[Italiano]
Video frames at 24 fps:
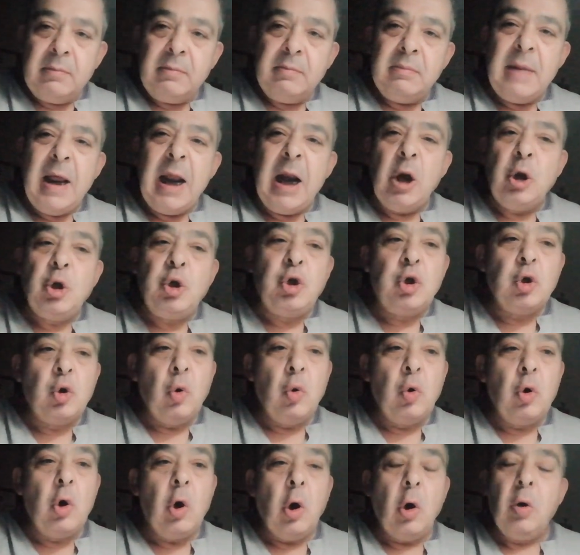nel
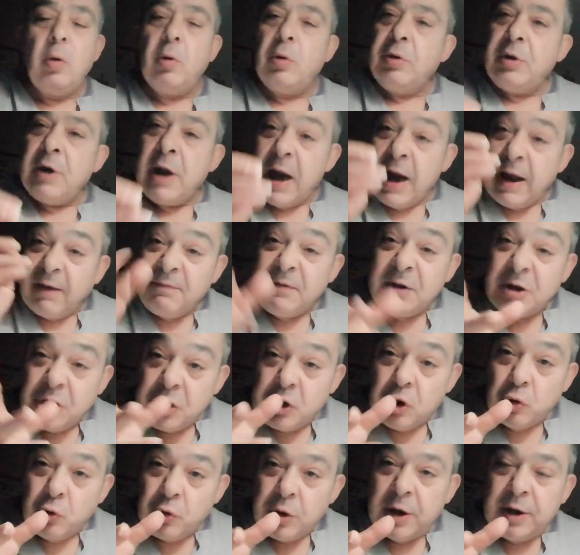gioco, nella
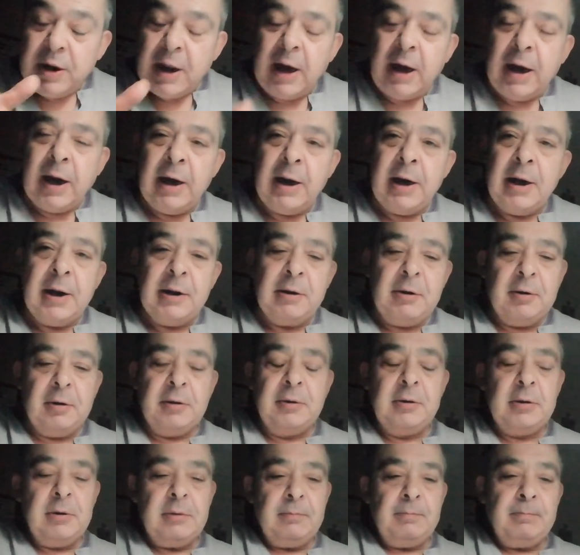visione
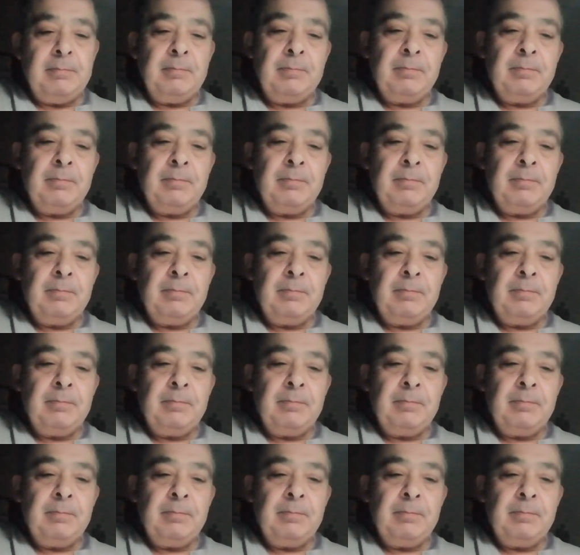dell'allenatore,